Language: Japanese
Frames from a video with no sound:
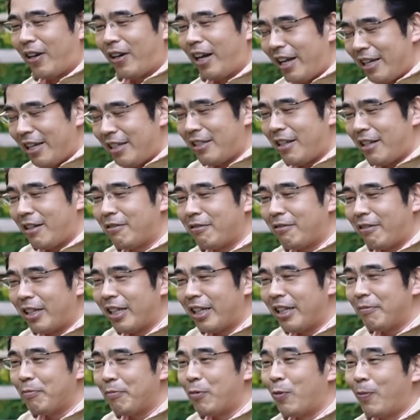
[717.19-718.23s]
か愛してるとか
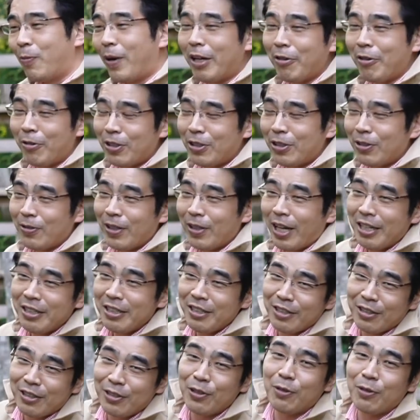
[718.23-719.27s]
ねもうお前を一生大事
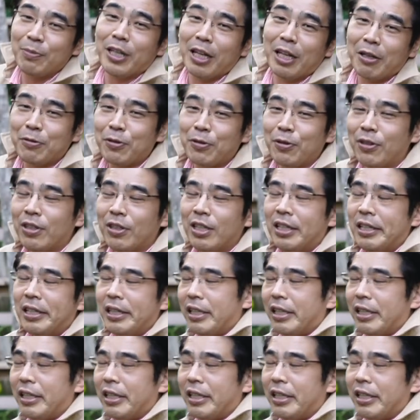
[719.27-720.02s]
にするよみたいなことを